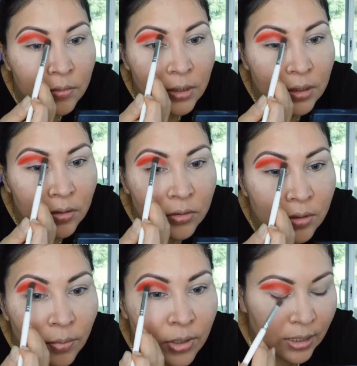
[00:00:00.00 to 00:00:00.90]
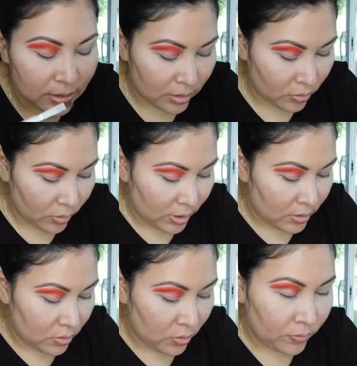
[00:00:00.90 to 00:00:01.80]
entonces voy a ir haciendo
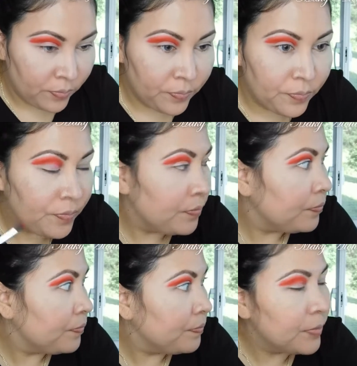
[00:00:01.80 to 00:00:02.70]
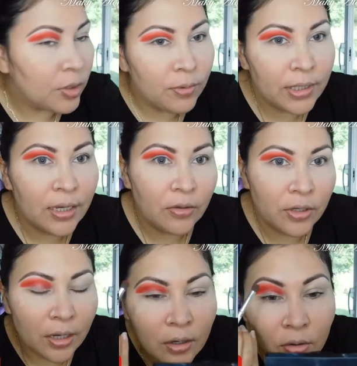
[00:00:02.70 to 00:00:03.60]
esto. Mm, como que ya no
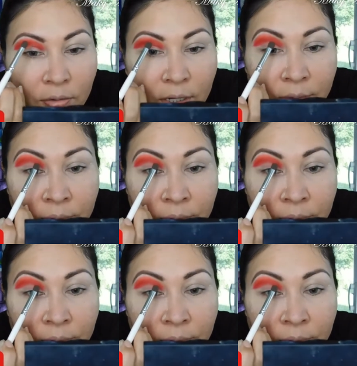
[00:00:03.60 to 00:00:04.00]
quiere llover.